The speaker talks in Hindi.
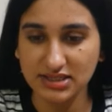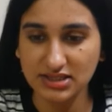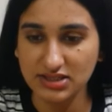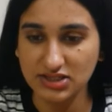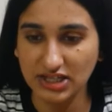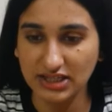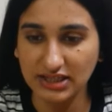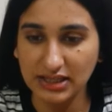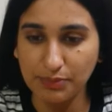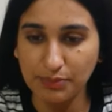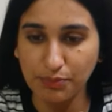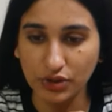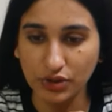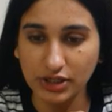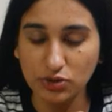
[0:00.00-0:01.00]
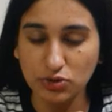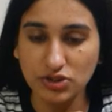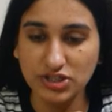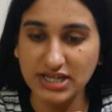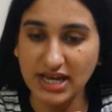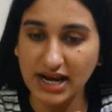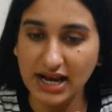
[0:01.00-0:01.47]
जल्दी पोर्टल खुल
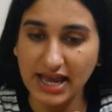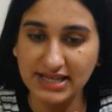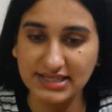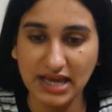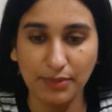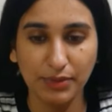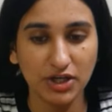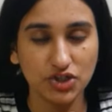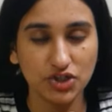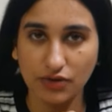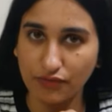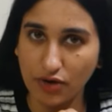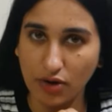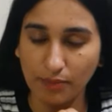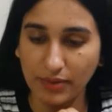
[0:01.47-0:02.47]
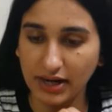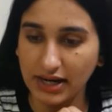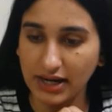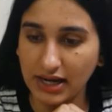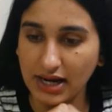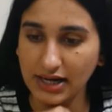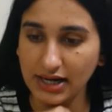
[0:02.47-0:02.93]
जाएगा एग्जामिनेशन फॉर्म भरने
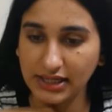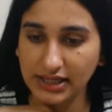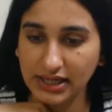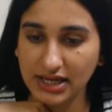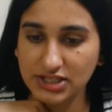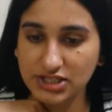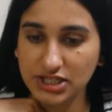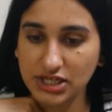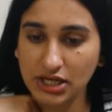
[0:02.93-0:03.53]
का ठीक है जी